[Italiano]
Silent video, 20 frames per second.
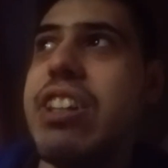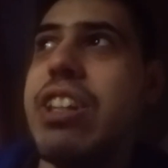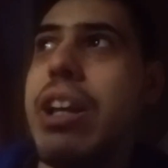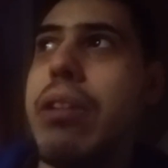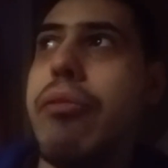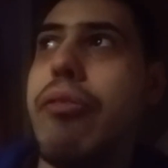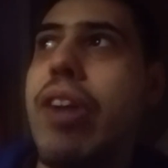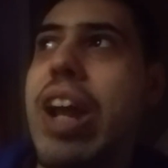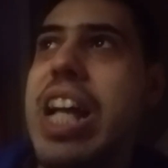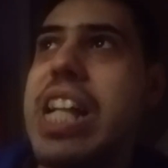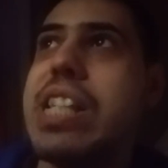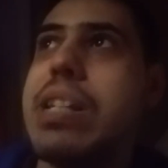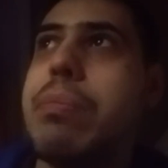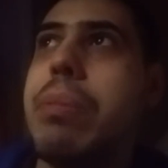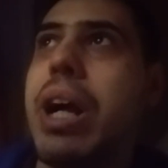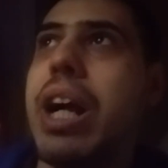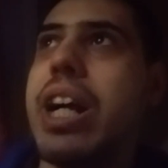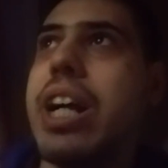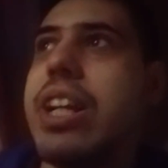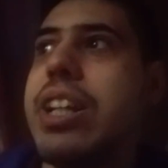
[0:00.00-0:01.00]
dei
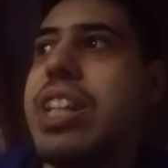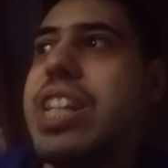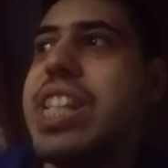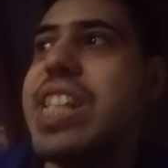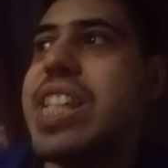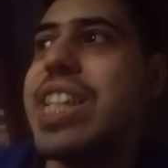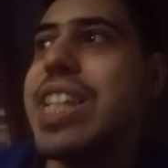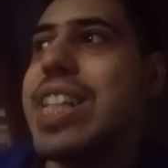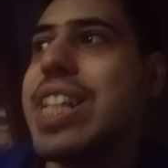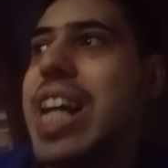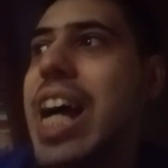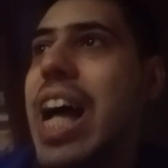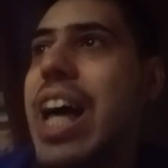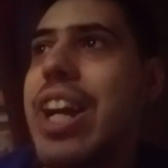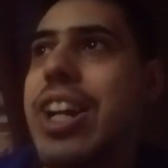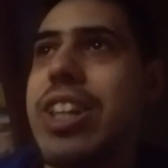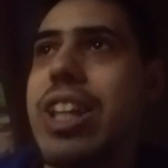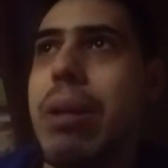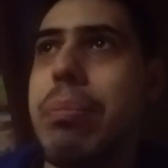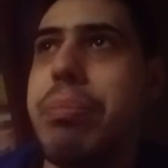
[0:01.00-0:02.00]
flashback di
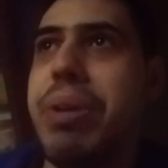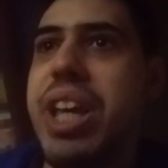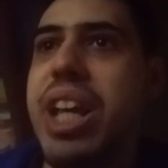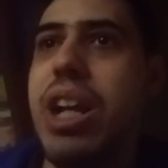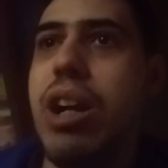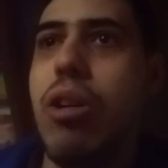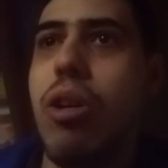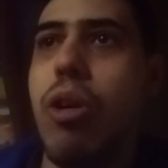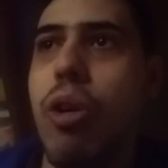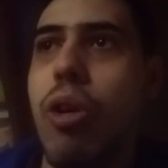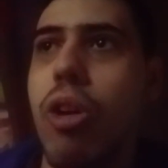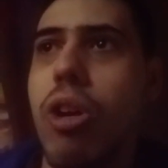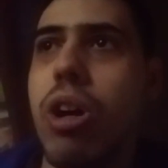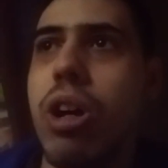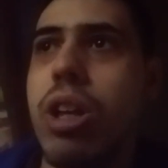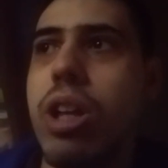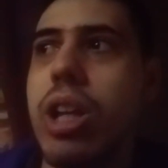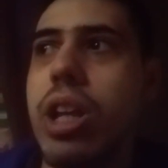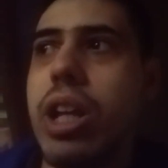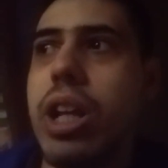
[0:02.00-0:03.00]
Scar da piccolo